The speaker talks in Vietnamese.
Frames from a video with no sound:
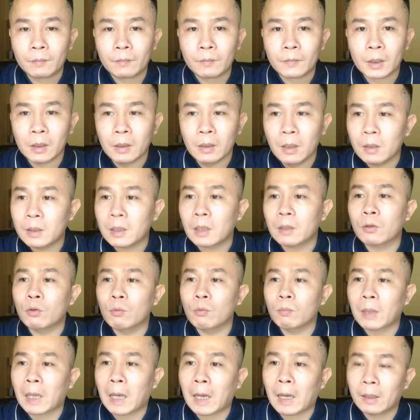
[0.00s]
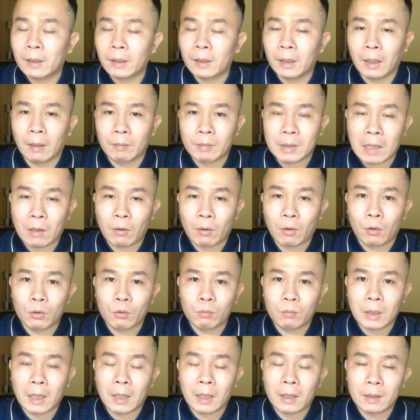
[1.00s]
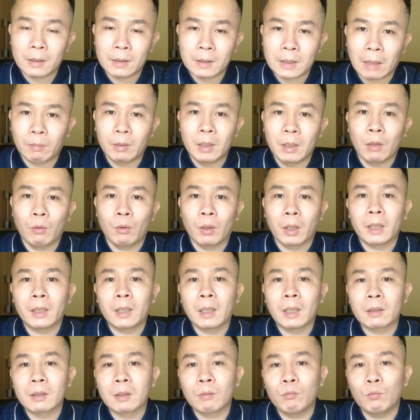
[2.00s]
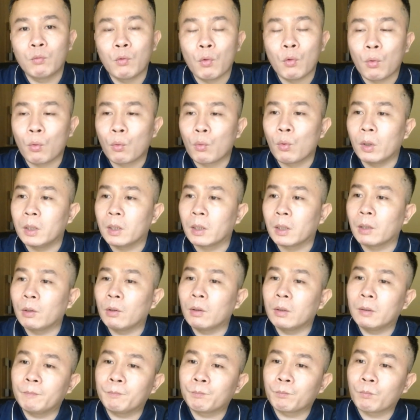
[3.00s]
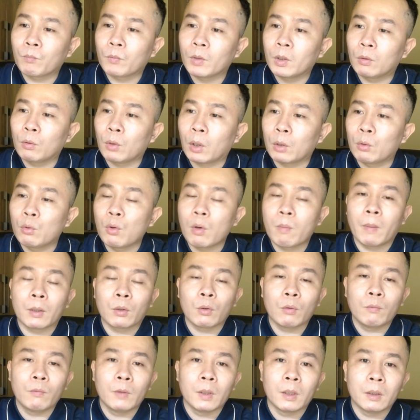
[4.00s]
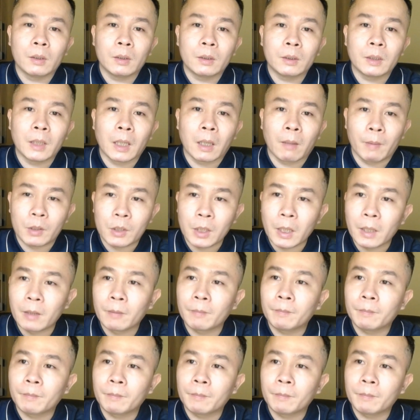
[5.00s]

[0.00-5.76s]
hướng dẫn cho chúng ta để làm sao đó chúng ta giảm thiểu được cái tác dụng phụ của những cái loại thuốc mà tôi vừa đề cập ở trên.